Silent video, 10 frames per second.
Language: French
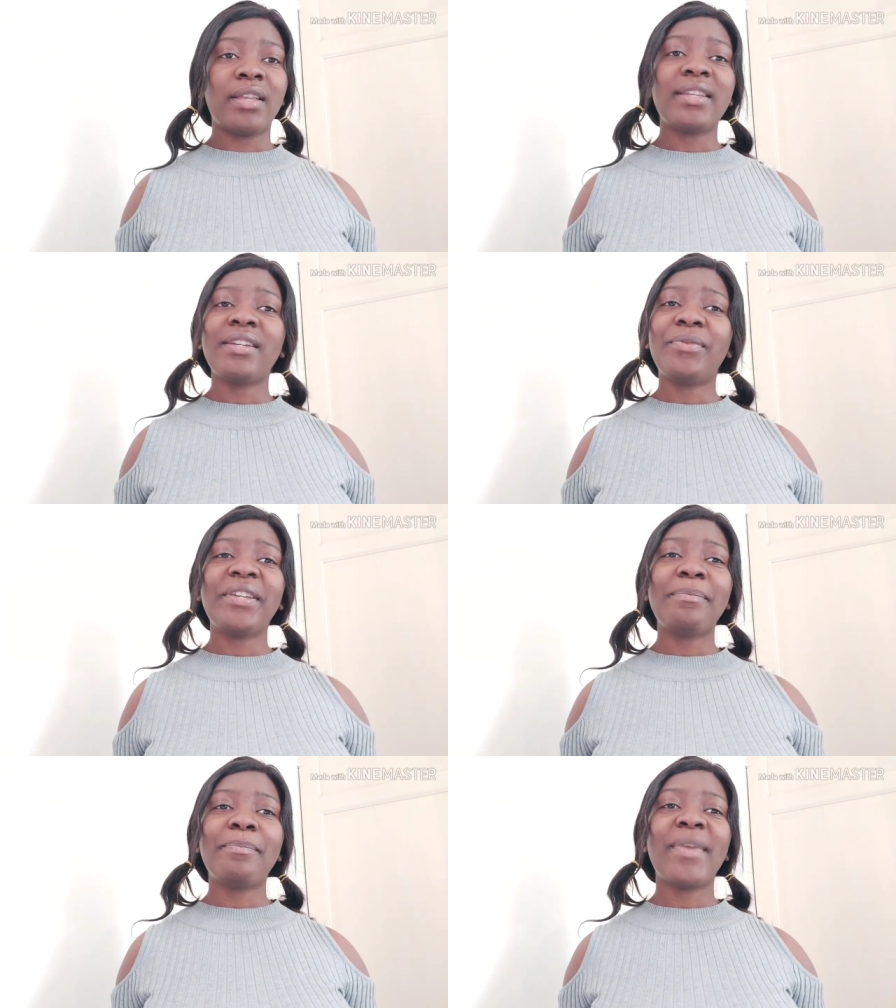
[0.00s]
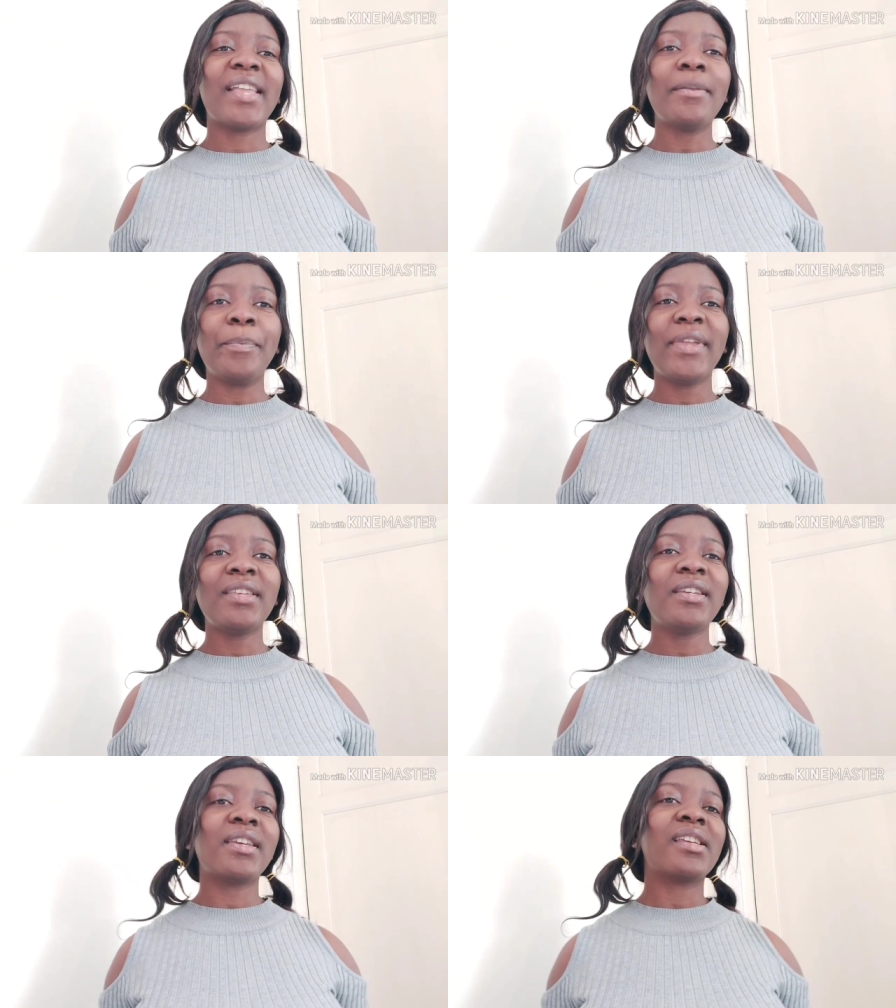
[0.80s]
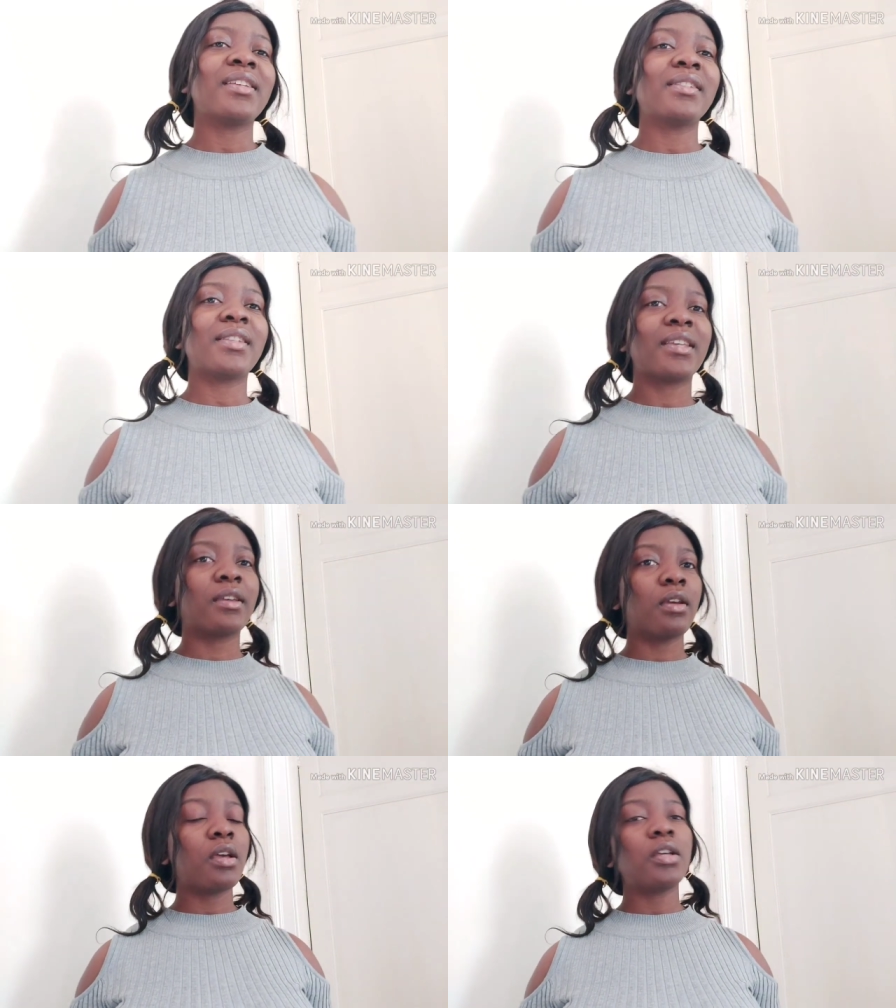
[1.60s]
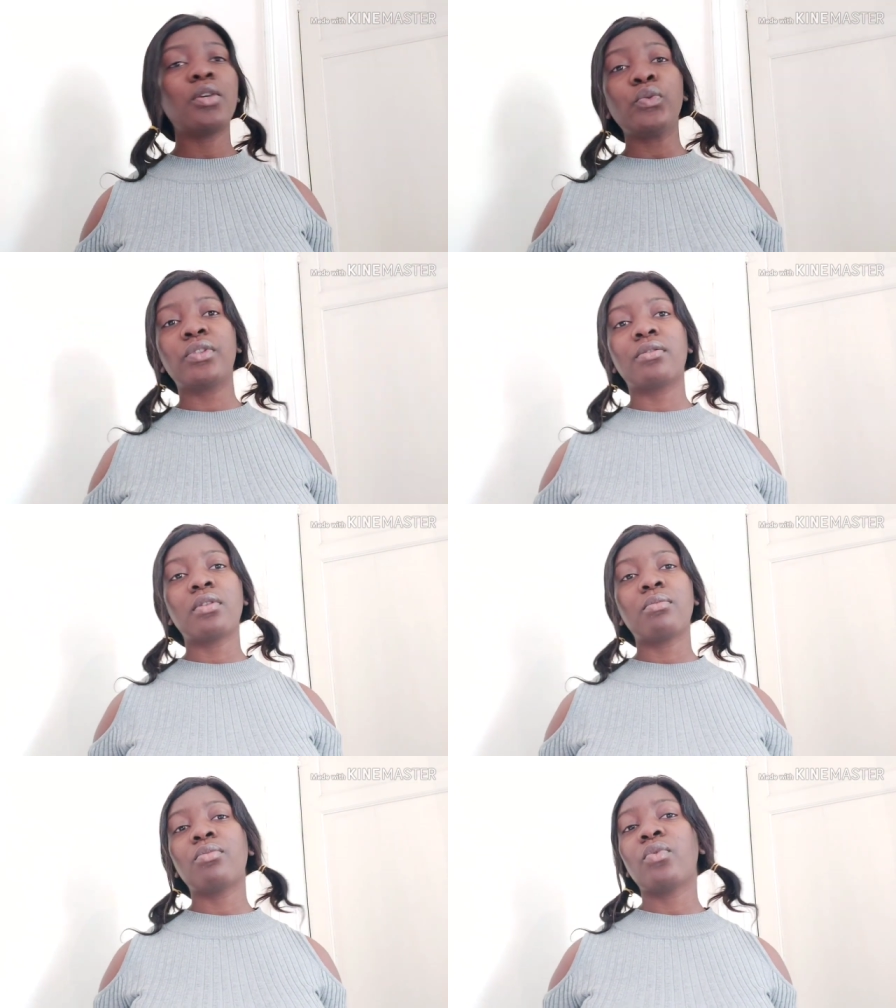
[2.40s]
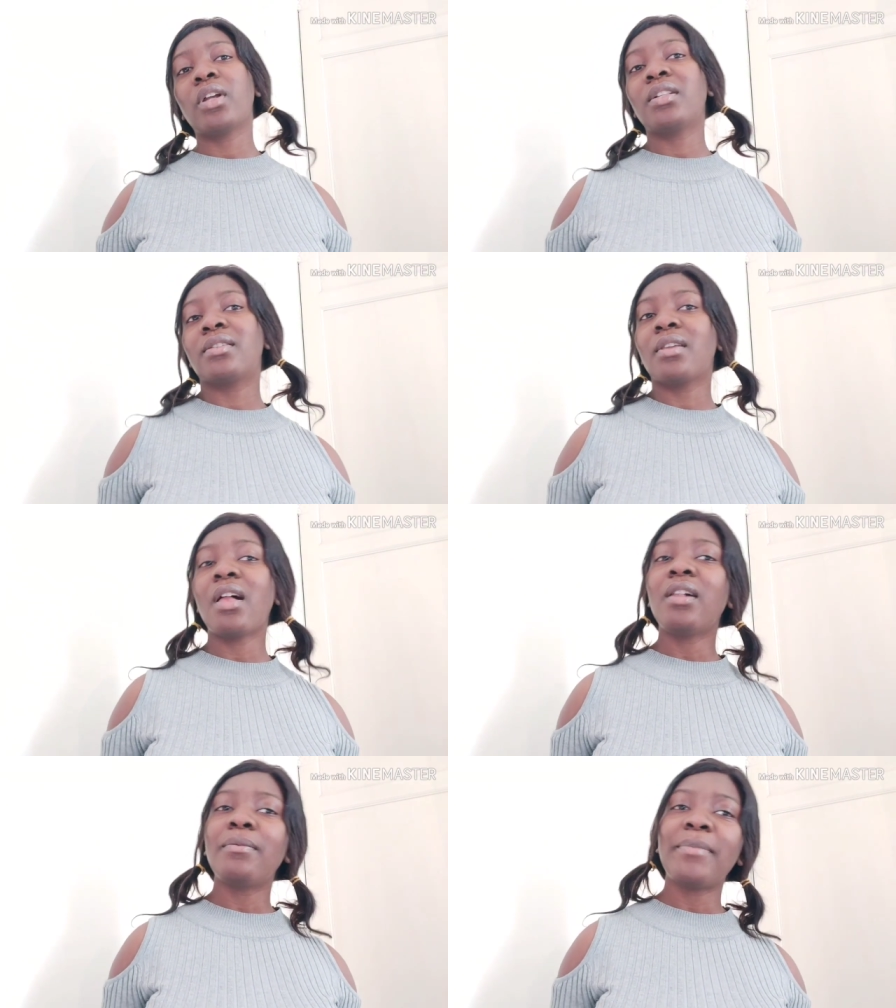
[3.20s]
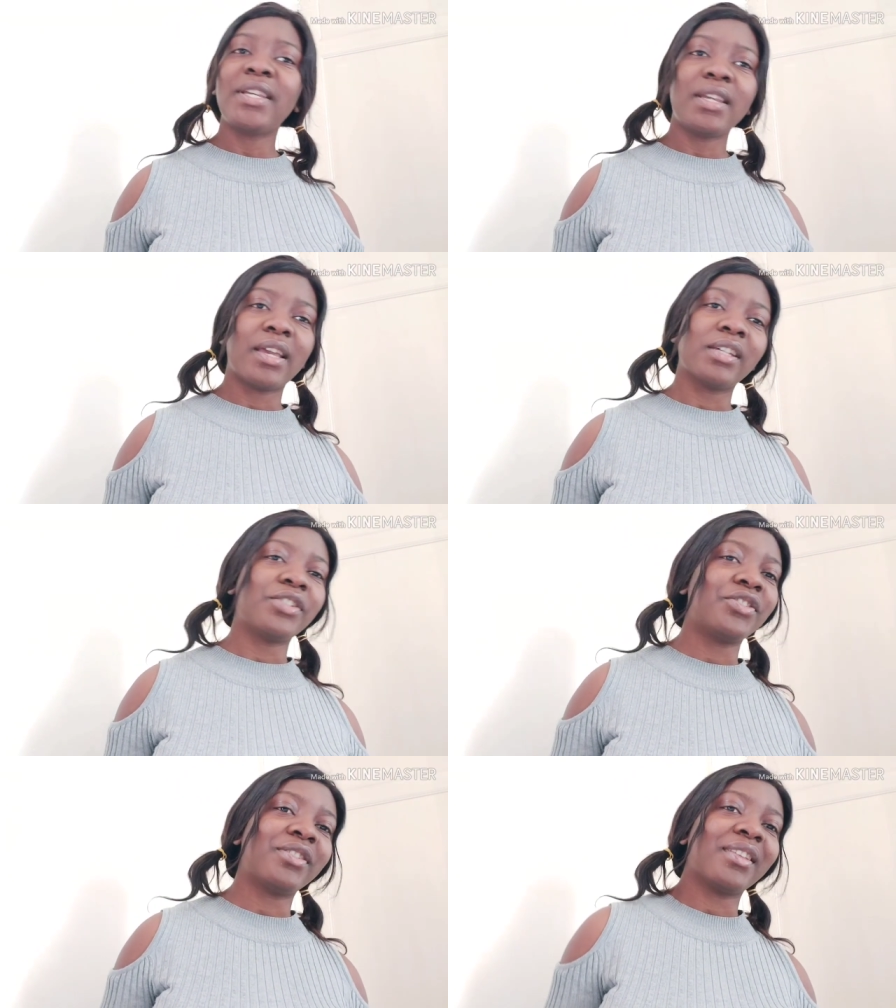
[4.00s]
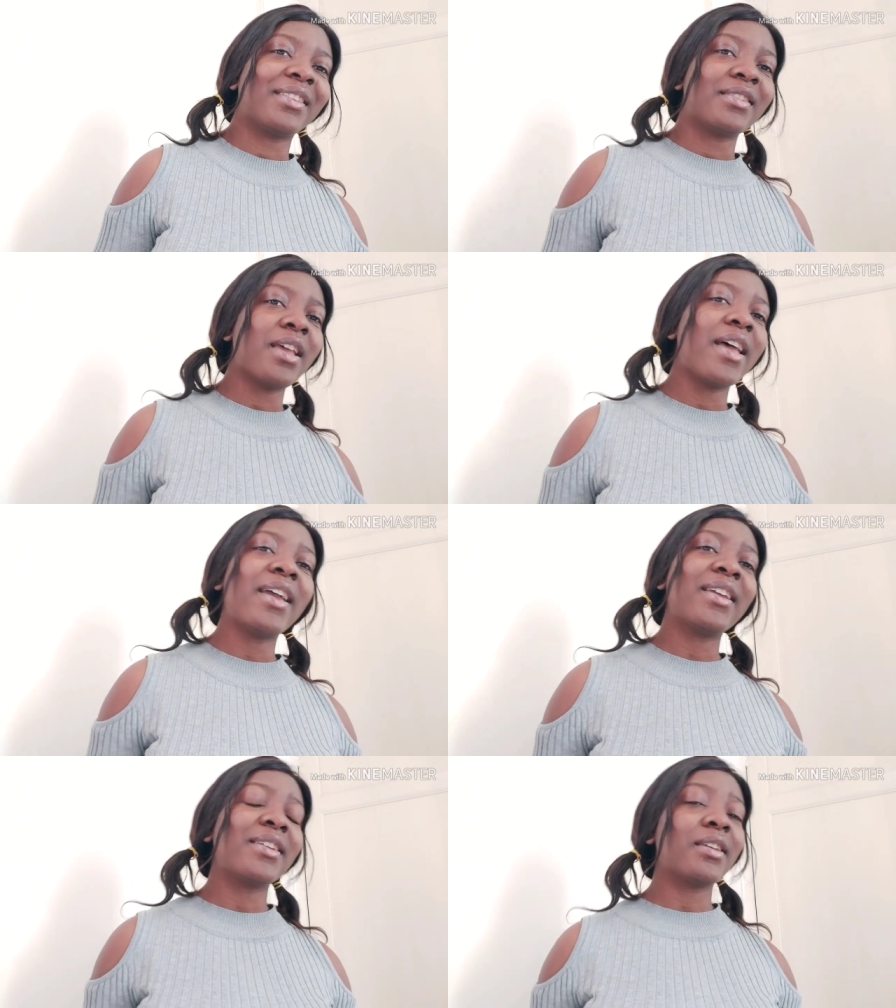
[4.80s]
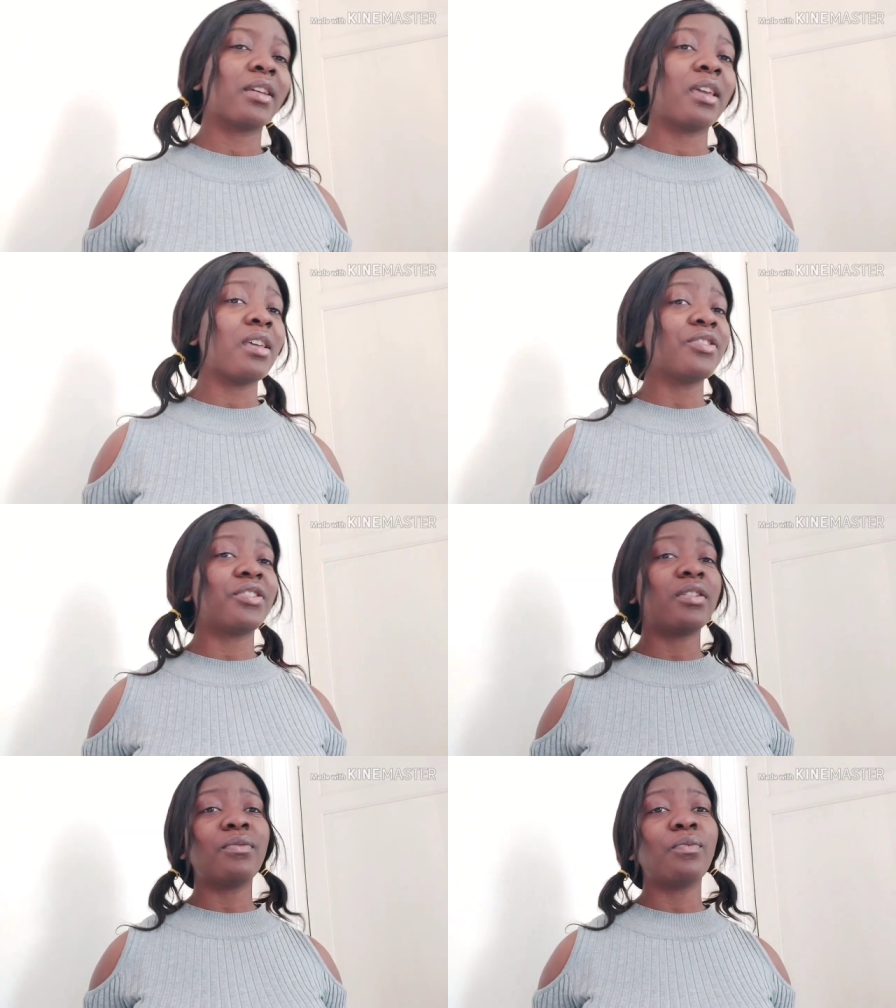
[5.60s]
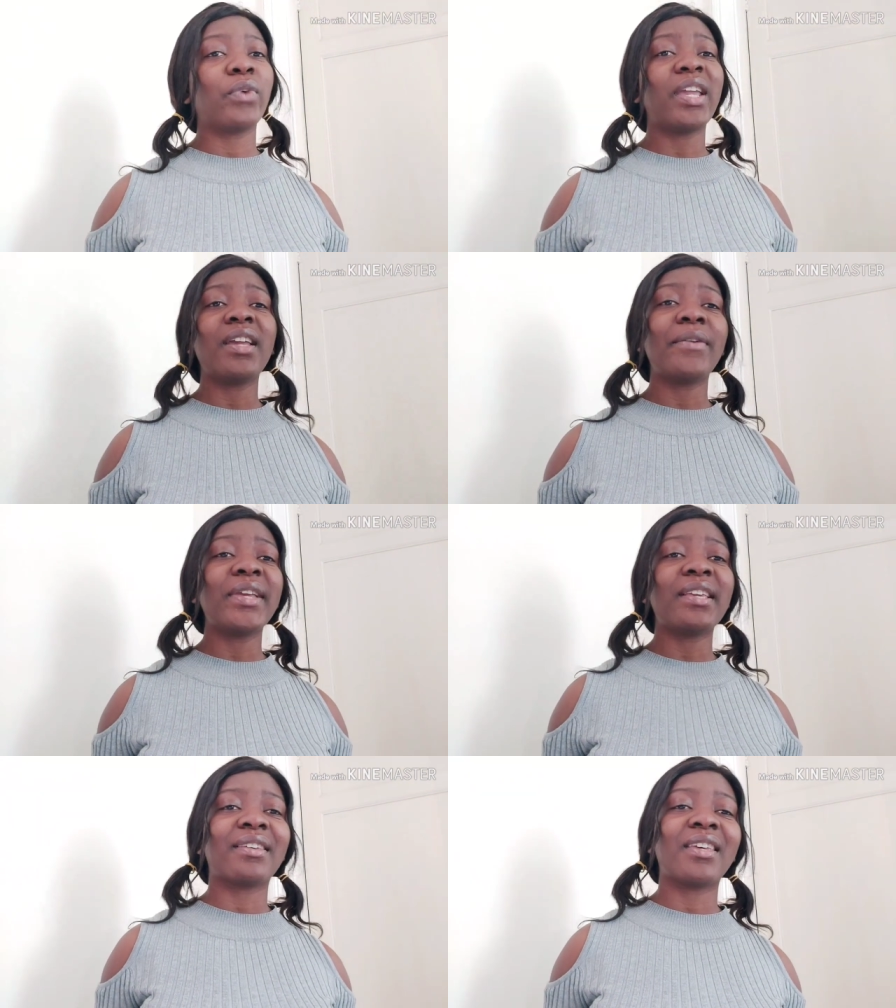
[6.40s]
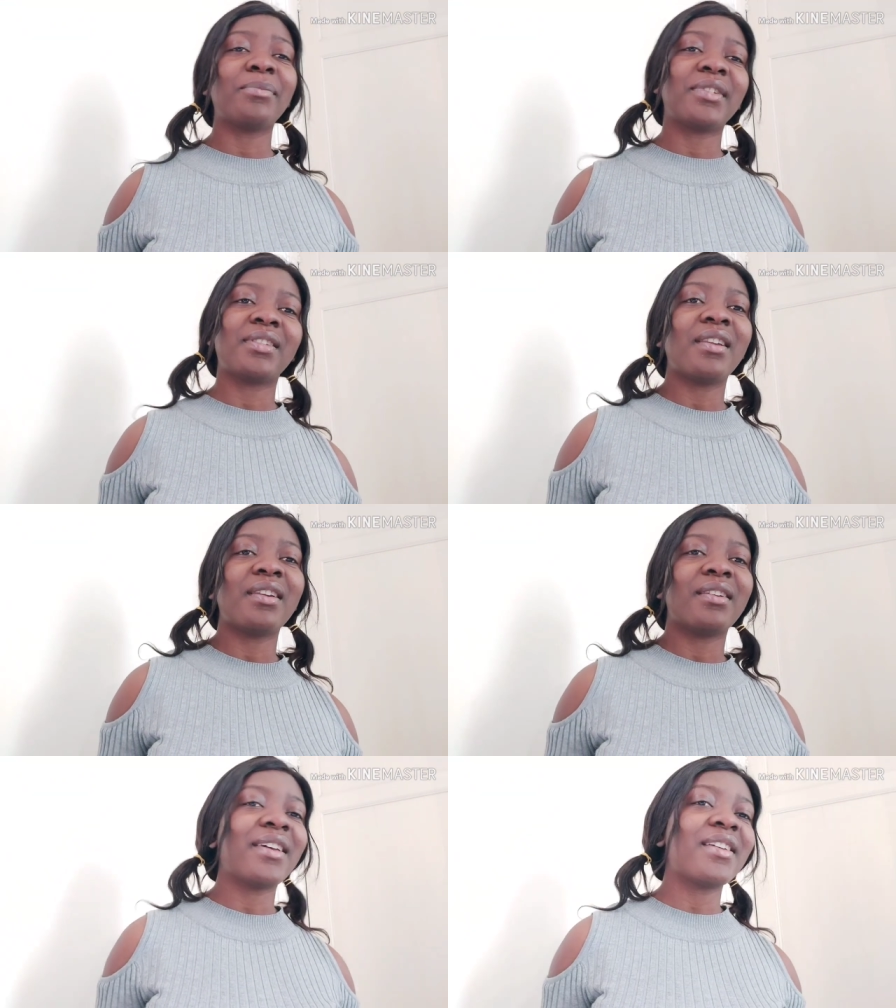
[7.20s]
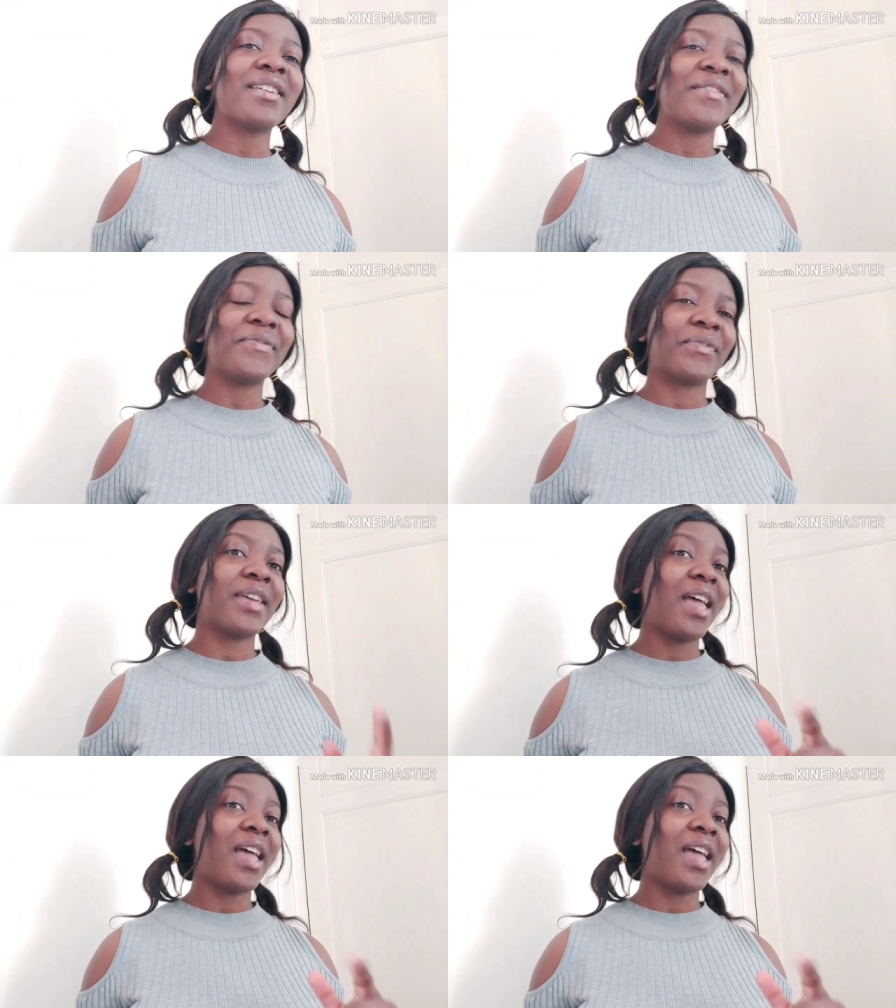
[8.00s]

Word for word: I remember years ago, someone told me I should I caution somewhere it comes to love.